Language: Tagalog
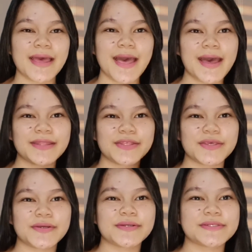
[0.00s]
at
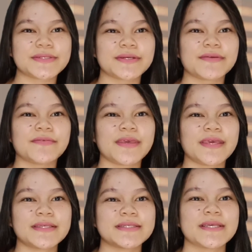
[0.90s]
Cure
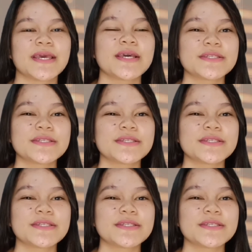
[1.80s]
Service.